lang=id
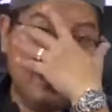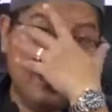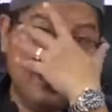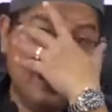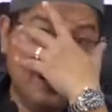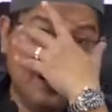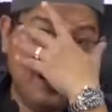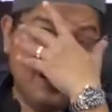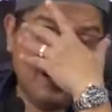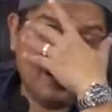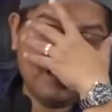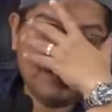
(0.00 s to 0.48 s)
E,
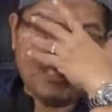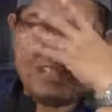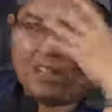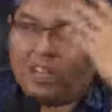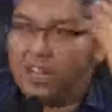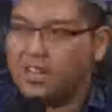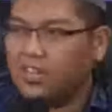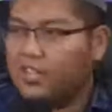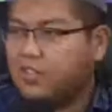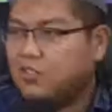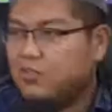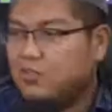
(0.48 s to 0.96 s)

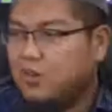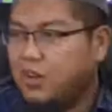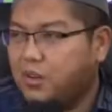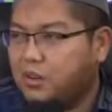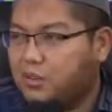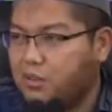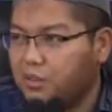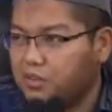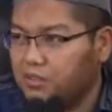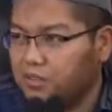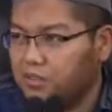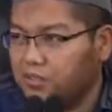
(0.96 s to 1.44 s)
sederhana itu
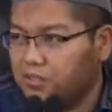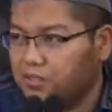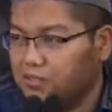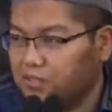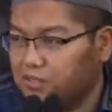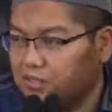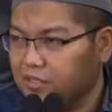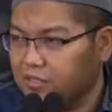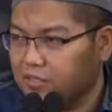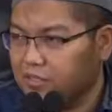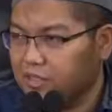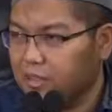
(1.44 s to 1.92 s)
bagus,
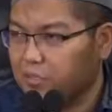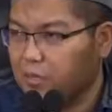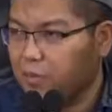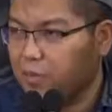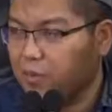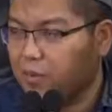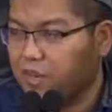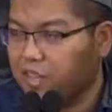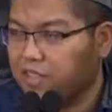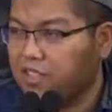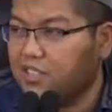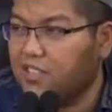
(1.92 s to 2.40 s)

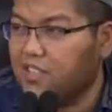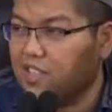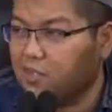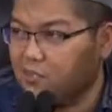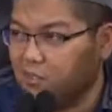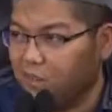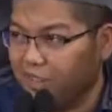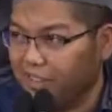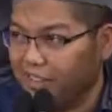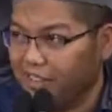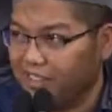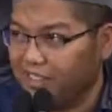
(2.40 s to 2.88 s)
tapi pelit
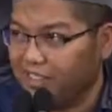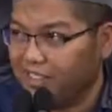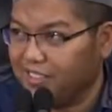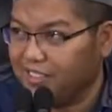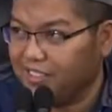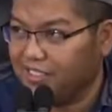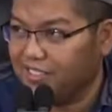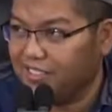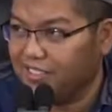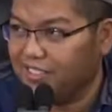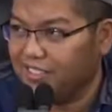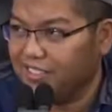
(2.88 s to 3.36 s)
tidak
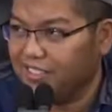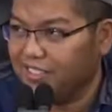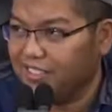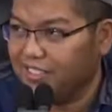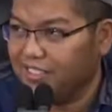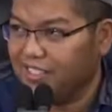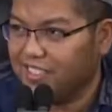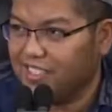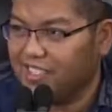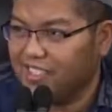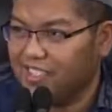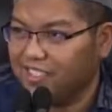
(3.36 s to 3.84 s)
boleh. Ya.
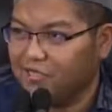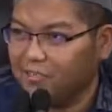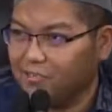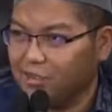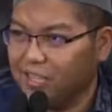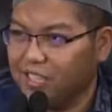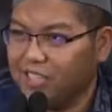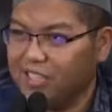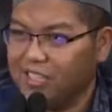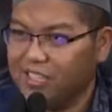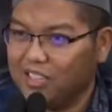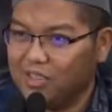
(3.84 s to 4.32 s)
ya
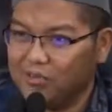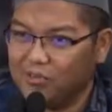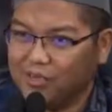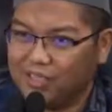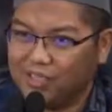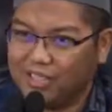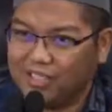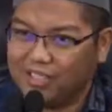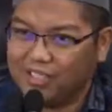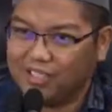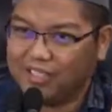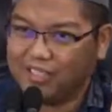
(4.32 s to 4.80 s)
pelit tidak
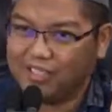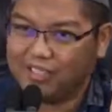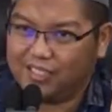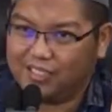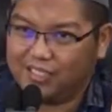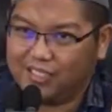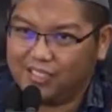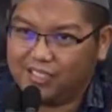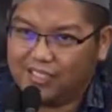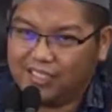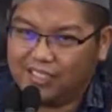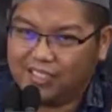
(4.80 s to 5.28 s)
boleh ya.
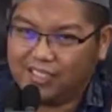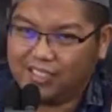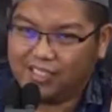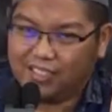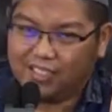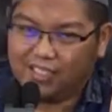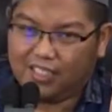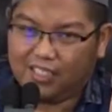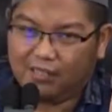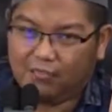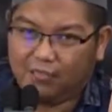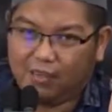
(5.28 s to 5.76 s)

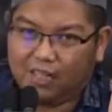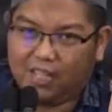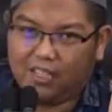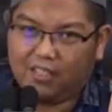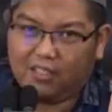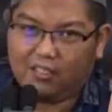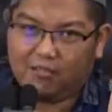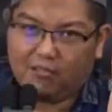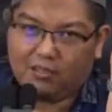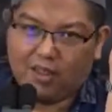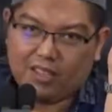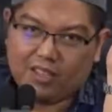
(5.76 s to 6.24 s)
Ya,
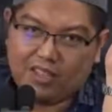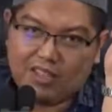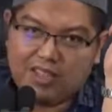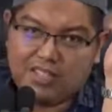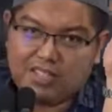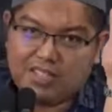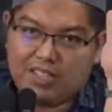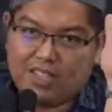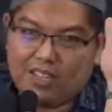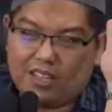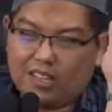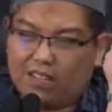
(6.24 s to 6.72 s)
pelit
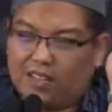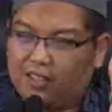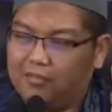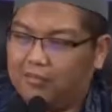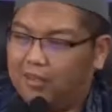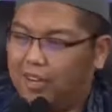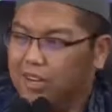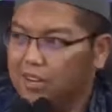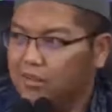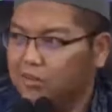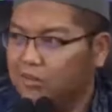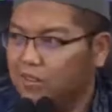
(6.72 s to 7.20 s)
banyak dicela
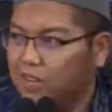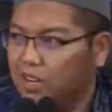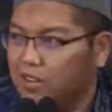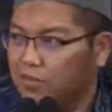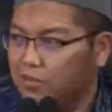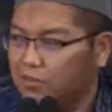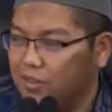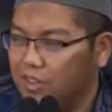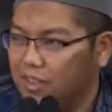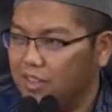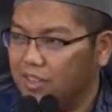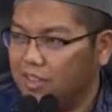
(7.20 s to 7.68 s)
dalam
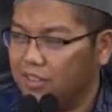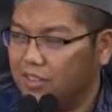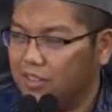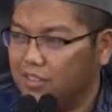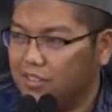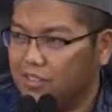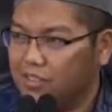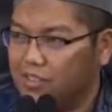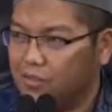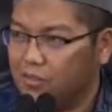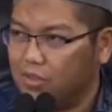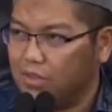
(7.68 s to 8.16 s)
Al-Quran dan
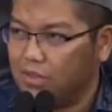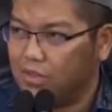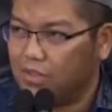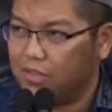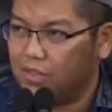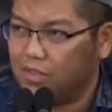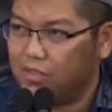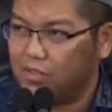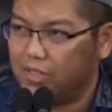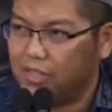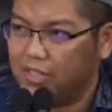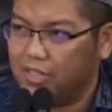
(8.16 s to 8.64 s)
hadis-hadis Nabi
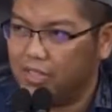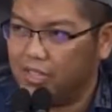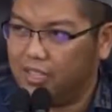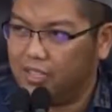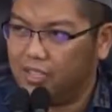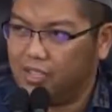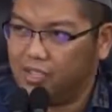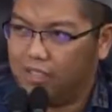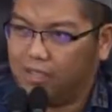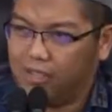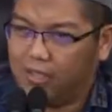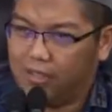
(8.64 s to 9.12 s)
Sallallahu
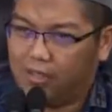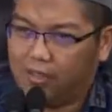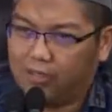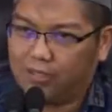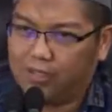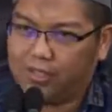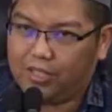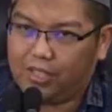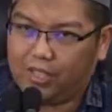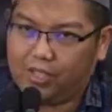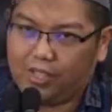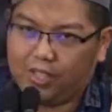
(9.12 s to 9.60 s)
Alaihi
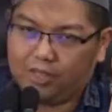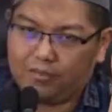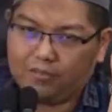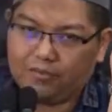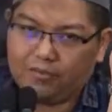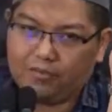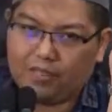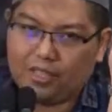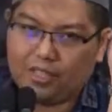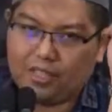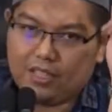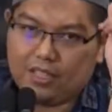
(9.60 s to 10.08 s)

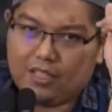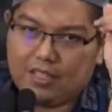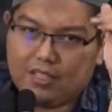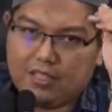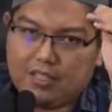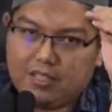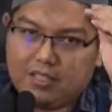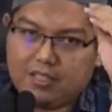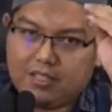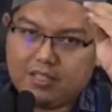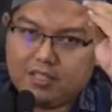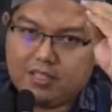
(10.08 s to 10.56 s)
Wasallam.
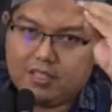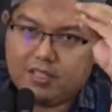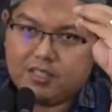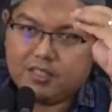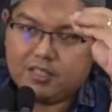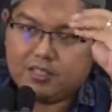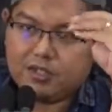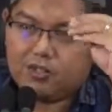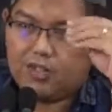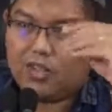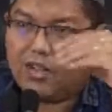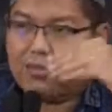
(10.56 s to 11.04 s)
Ya.
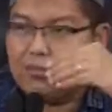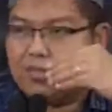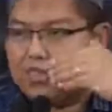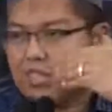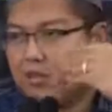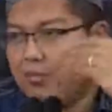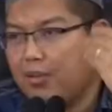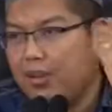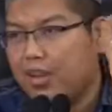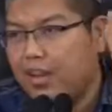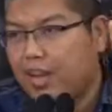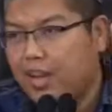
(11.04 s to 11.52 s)
Seorang
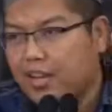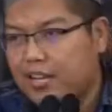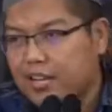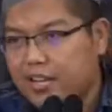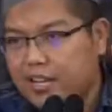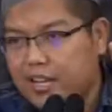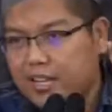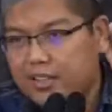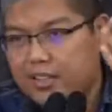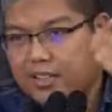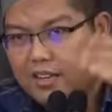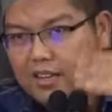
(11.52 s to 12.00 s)
bisa
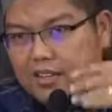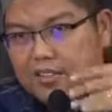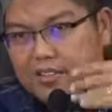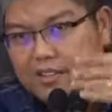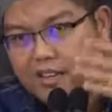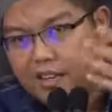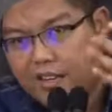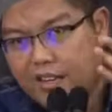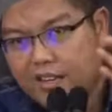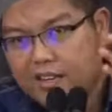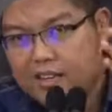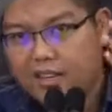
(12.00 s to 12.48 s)
membedakan diri antara
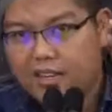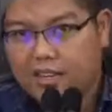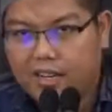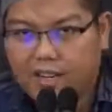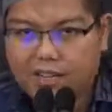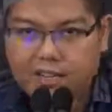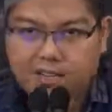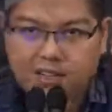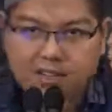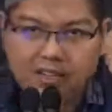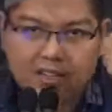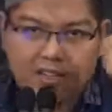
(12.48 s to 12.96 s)
sederhana
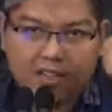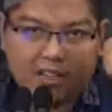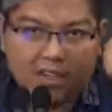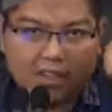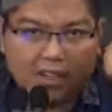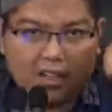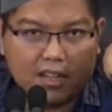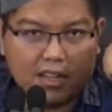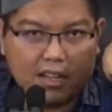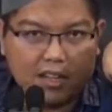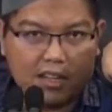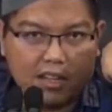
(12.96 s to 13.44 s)
dengan
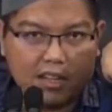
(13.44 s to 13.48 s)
